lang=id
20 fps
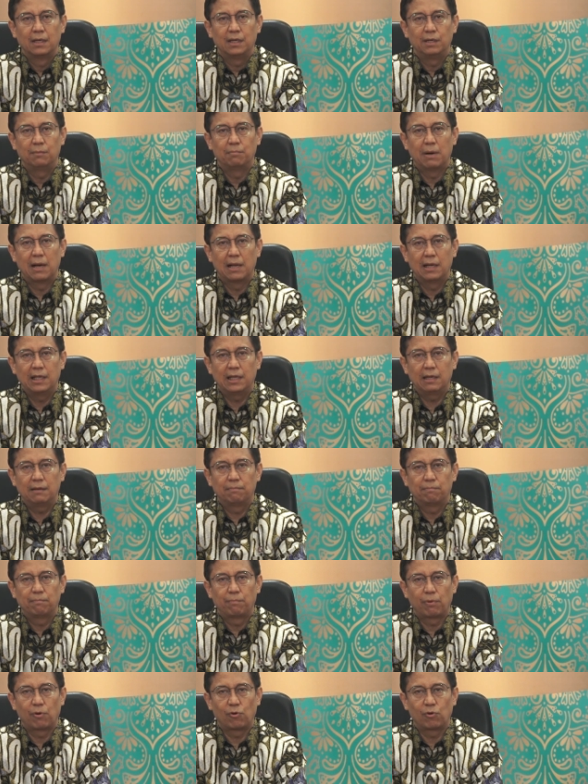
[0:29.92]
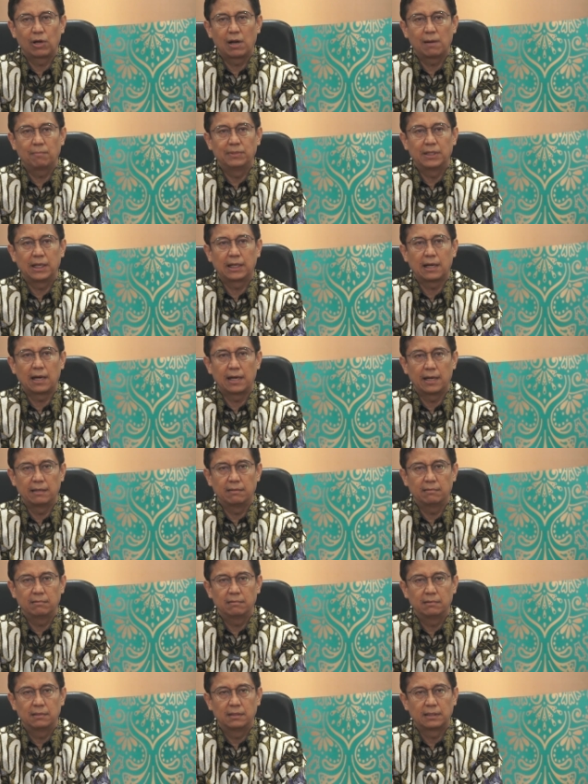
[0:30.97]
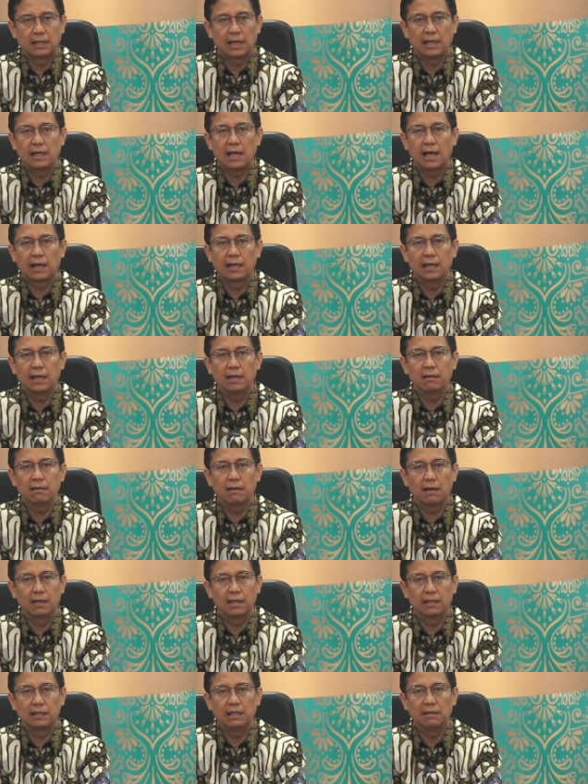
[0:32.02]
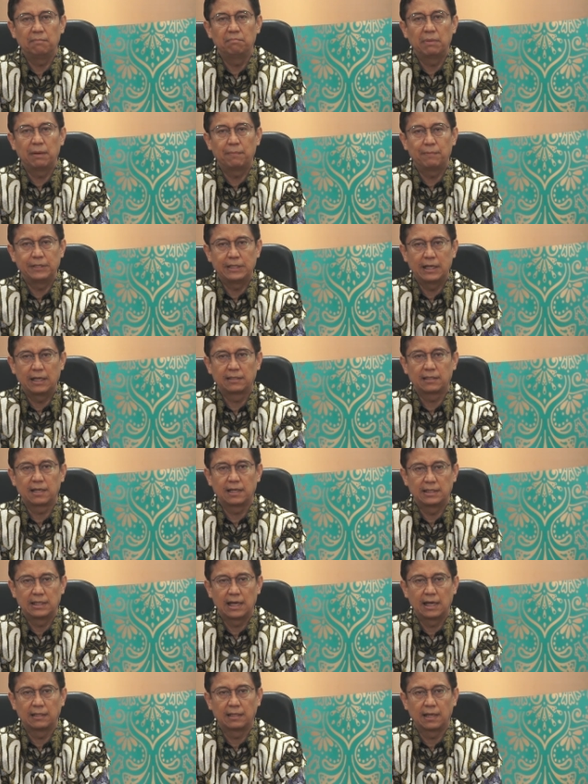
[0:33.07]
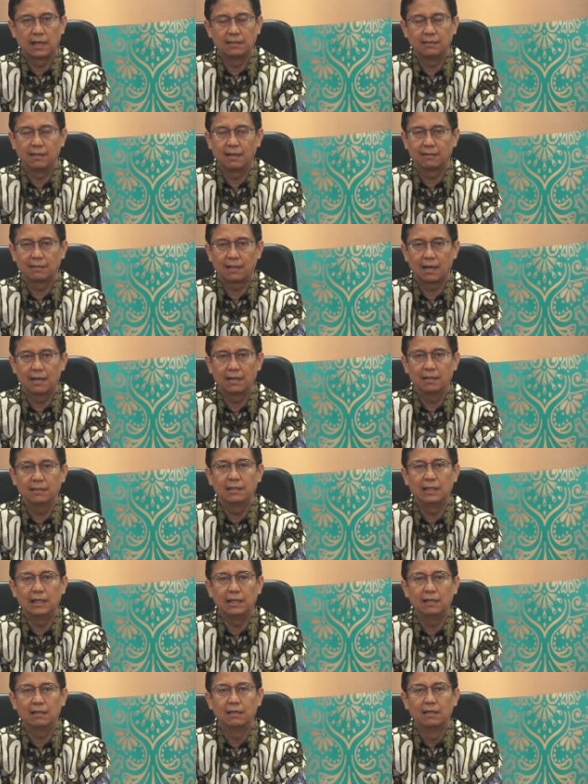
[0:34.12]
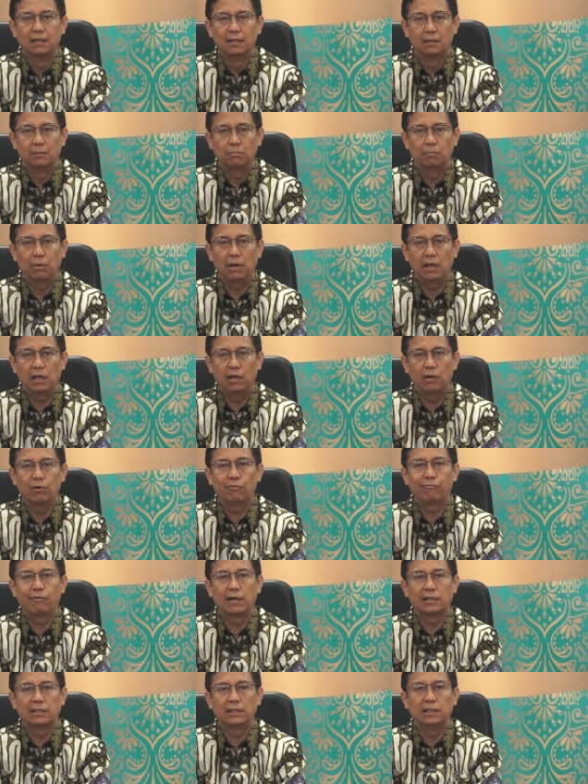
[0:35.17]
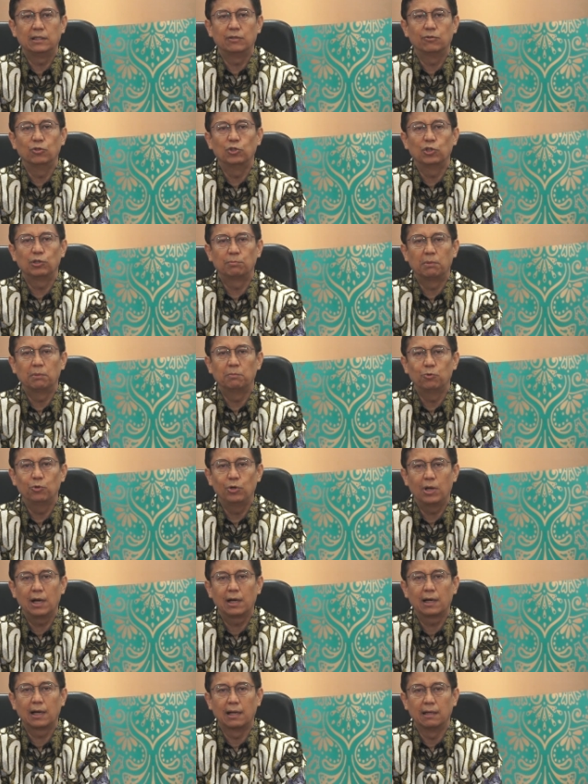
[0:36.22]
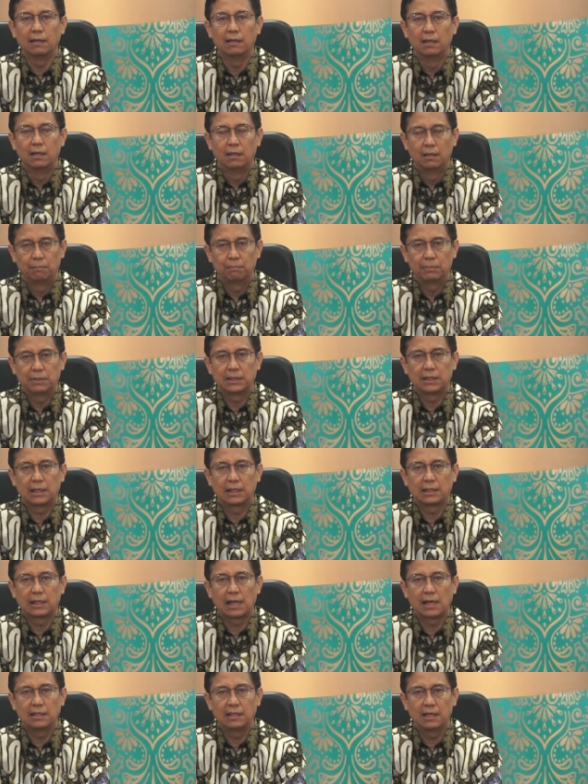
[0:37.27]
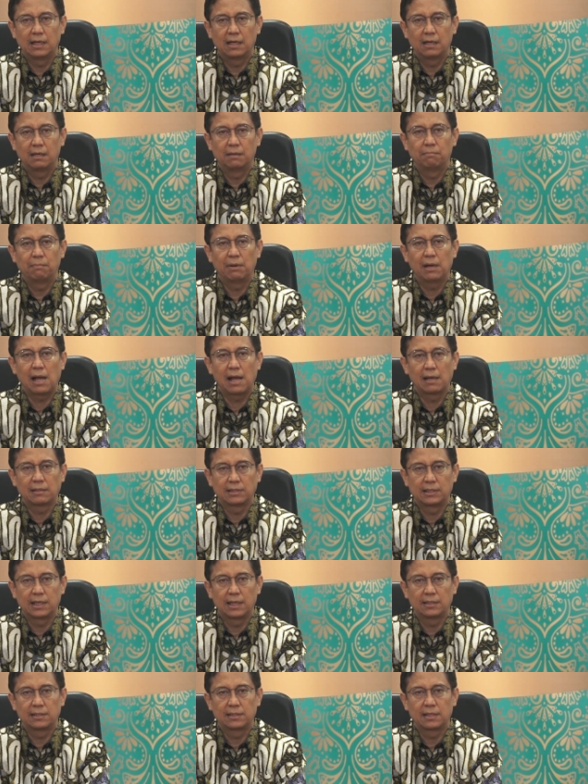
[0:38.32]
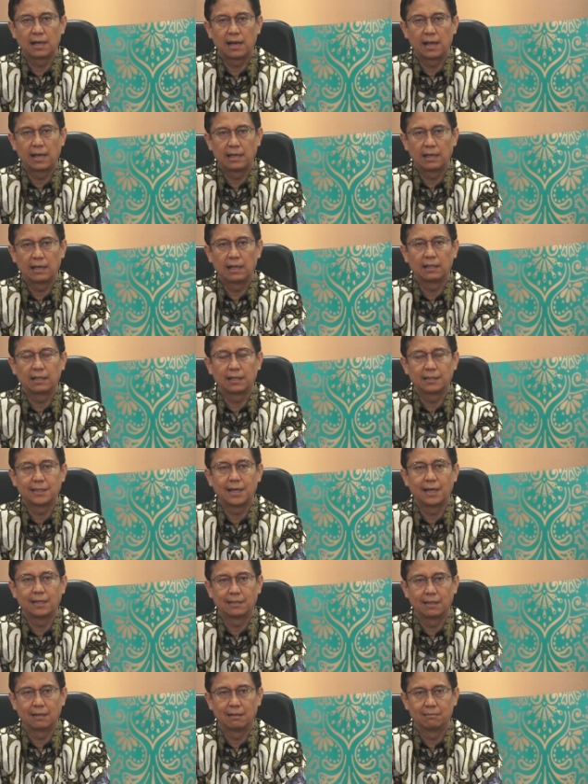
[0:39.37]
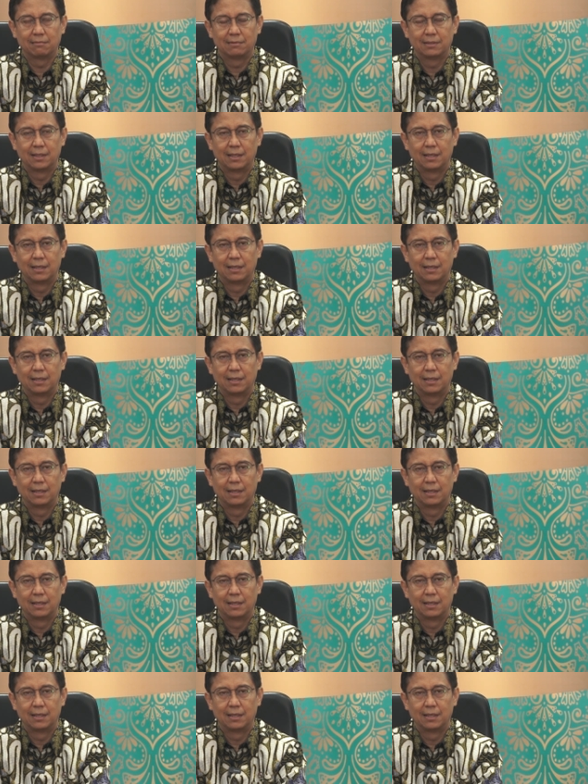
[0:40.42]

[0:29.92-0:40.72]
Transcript: Di balik program JKN, saya yakin ada tim BPJS Kesehatannya tak henti berinovasi untuk memudahkan pesertanya mengakses layanan kesehatan.